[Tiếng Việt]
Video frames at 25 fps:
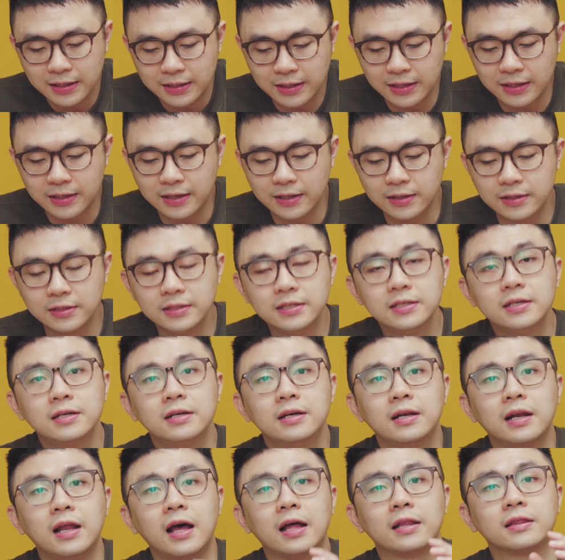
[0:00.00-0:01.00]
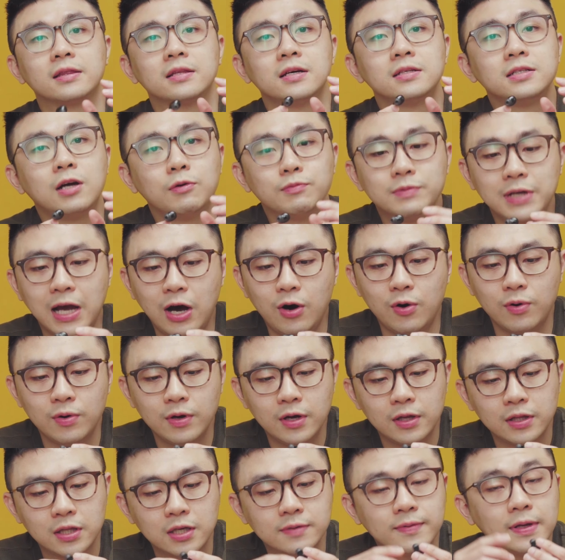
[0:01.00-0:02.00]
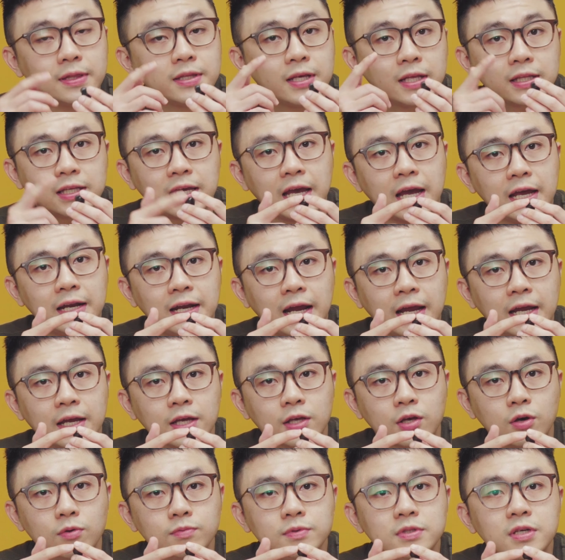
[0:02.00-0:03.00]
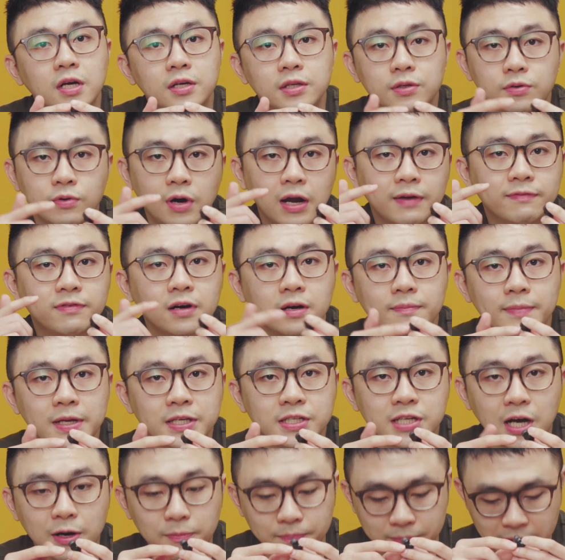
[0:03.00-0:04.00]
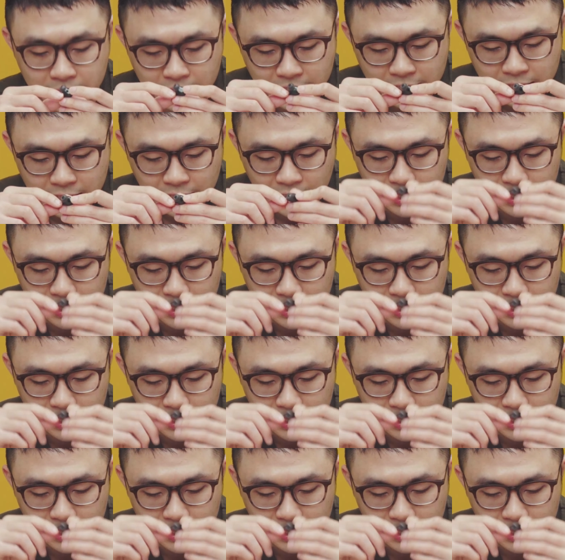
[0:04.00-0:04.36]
thì gần như là tương đồng nhau từ phần thiết kế này cũng như là driver bên trong.